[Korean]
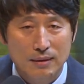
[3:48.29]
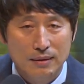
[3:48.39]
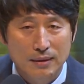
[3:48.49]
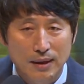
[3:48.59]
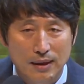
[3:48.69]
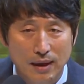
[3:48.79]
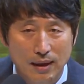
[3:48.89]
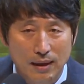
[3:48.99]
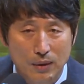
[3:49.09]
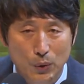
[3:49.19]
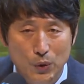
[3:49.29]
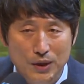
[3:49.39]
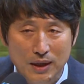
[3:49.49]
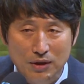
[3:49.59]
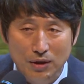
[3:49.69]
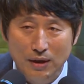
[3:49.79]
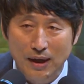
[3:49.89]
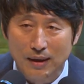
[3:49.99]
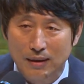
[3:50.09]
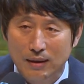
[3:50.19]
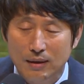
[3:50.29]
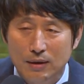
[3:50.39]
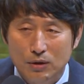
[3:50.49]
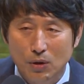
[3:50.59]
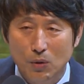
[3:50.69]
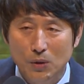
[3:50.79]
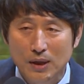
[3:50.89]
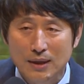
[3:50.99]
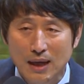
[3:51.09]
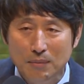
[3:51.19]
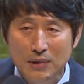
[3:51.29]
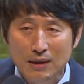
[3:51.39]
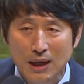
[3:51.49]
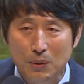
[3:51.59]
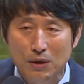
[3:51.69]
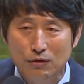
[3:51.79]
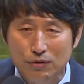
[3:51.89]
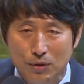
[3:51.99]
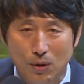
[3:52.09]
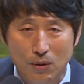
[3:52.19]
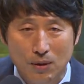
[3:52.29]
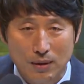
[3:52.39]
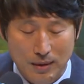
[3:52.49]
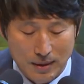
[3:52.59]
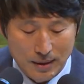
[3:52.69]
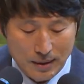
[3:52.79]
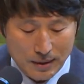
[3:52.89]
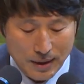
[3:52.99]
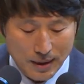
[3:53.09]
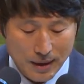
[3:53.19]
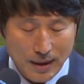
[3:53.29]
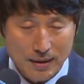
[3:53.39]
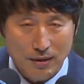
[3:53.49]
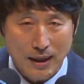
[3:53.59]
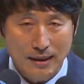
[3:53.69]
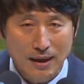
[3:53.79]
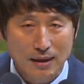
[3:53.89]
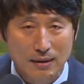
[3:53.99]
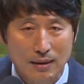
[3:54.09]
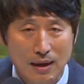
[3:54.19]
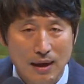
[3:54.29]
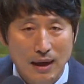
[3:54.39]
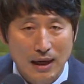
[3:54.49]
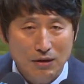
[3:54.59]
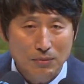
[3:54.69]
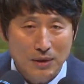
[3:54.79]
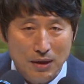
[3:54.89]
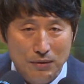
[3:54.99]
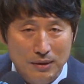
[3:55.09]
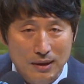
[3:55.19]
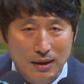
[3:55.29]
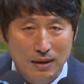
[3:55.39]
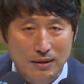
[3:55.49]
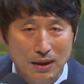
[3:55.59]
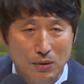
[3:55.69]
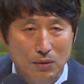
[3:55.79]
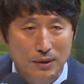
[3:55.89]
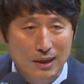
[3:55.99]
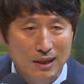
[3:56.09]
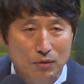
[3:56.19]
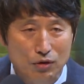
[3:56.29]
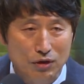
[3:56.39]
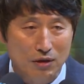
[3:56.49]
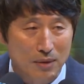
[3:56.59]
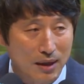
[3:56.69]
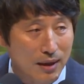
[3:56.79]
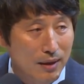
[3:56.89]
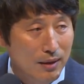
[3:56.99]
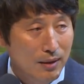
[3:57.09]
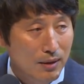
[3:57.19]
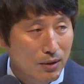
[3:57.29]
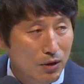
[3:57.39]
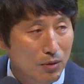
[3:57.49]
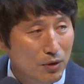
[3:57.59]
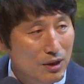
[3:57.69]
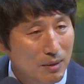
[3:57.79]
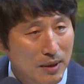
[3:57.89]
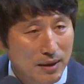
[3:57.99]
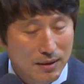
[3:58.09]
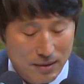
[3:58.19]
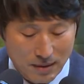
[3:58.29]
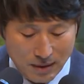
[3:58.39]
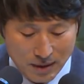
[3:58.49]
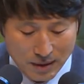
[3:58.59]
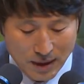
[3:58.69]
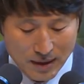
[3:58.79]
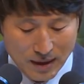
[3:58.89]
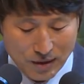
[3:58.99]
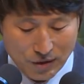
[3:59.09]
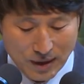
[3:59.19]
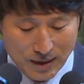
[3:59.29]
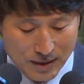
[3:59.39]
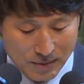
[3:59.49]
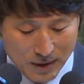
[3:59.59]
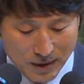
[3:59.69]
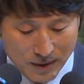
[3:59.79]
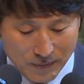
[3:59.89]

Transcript: 세계 위지에서 설계한 서울 롯데 잠실 타워를 누르고 세계에서 가장 아름다운 디자인상으로 26년 만에 처음으로 지방에서 대상을 수상하였습니다.